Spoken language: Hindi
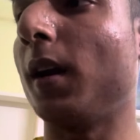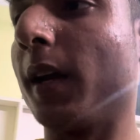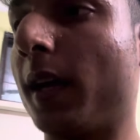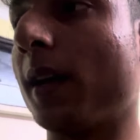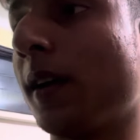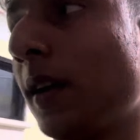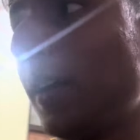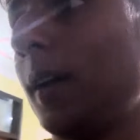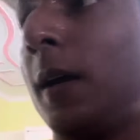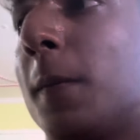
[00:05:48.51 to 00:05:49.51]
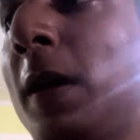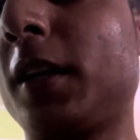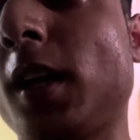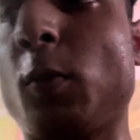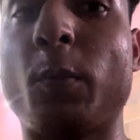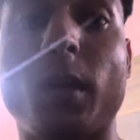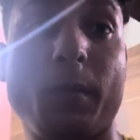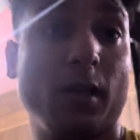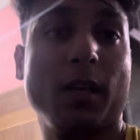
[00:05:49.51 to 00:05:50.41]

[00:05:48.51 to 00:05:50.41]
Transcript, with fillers: लेंगे बाकी आपको मैं अभी